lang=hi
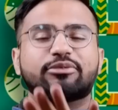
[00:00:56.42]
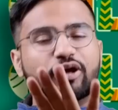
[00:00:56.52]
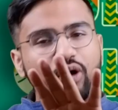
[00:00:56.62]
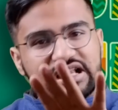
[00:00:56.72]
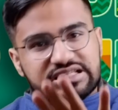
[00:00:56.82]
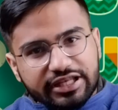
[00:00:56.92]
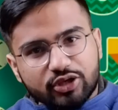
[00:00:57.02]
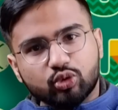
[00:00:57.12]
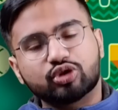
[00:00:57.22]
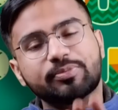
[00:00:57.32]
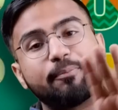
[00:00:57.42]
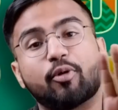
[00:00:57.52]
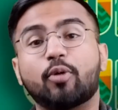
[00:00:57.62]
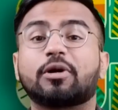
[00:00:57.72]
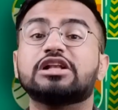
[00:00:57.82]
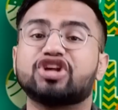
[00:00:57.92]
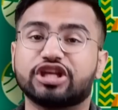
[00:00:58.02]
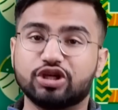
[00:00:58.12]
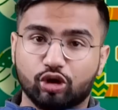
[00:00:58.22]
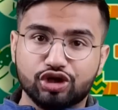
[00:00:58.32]
अब देखो आजकल के यूथ में पॉप
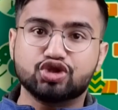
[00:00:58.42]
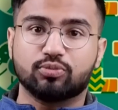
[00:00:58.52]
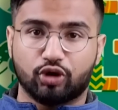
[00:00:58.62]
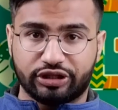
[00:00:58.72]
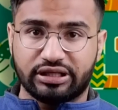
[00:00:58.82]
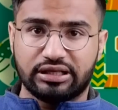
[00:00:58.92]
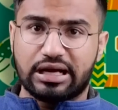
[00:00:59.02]
कल्चर की नॉलेज तो बहुत है